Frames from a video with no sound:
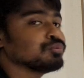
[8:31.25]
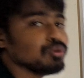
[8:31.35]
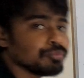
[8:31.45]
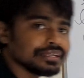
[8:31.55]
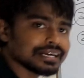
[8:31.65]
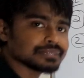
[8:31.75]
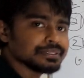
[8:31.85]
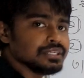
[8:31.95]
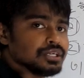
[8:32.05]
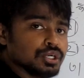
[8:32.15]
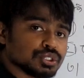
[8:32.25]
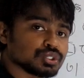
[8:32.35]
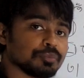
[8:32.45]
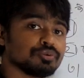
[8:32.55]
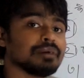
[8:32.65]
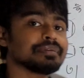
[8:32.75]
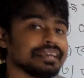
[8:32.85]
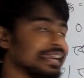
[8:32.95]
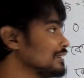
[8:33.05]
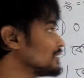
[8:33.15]
পুনঃপুনিক আসবে সবগুলো আমরা
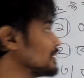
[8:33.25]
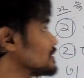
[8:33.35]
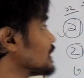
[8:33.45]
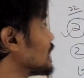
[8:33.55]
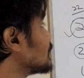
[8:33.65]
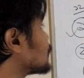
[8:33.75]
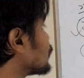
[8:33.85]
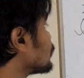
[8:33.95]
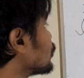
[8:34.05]
এই সেন্সে কাজ করবো